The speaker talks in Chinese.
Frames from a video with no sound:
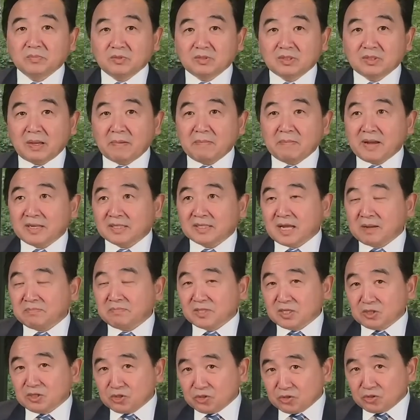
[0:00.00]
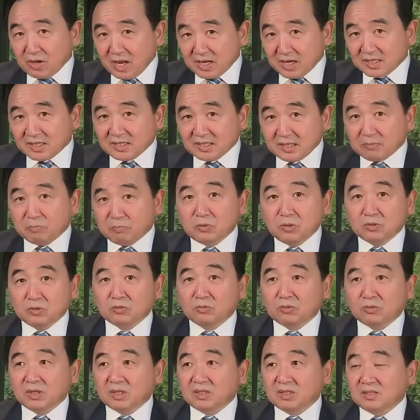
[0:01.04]
他把他们的权利给剥
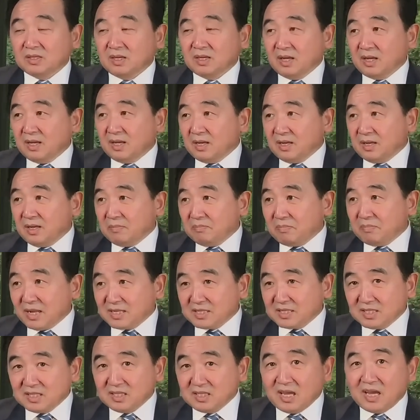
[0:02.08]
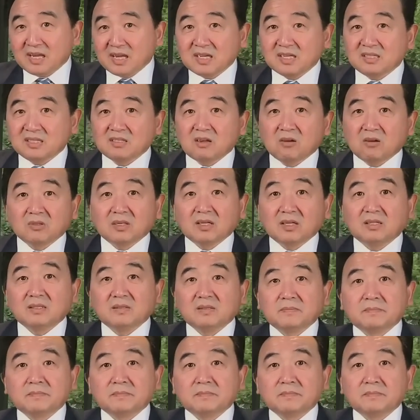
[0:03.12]
夺了。把钱给糟蹋了，